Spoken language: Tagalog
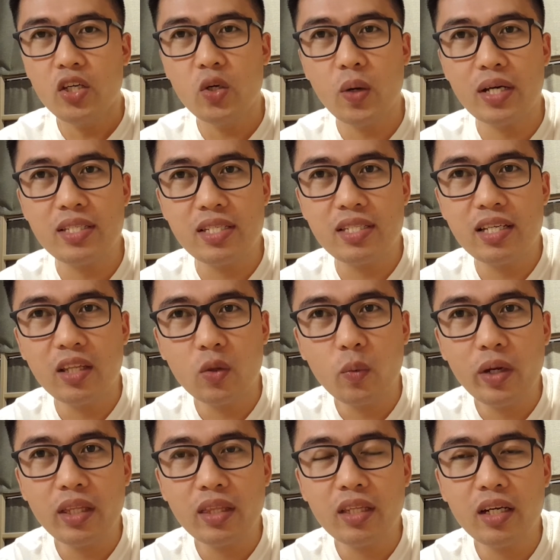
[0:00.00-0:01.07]
Yung assistant
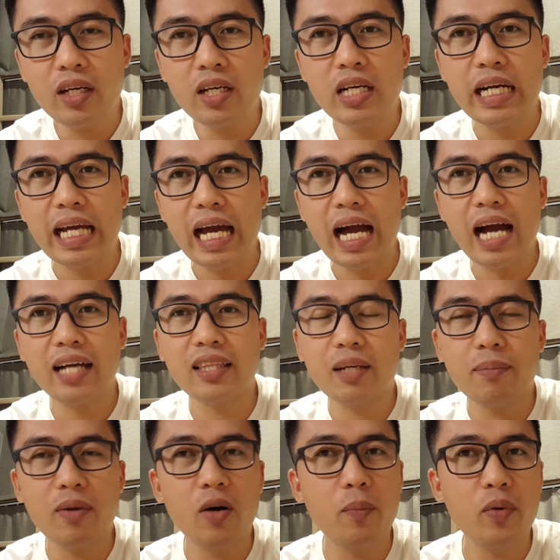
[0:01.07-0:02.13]
waiter, ang
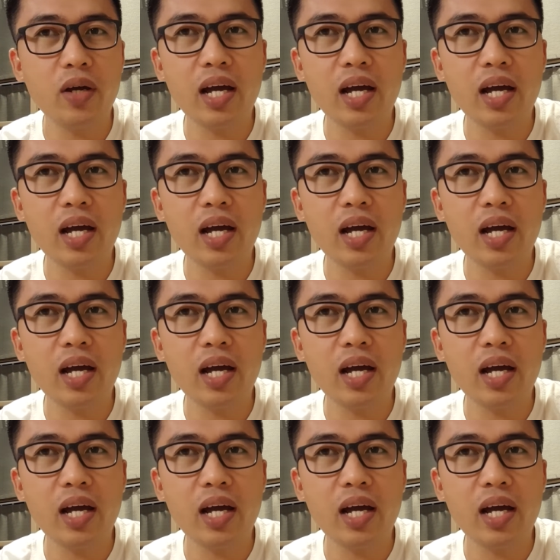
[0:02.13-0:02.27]
trabaho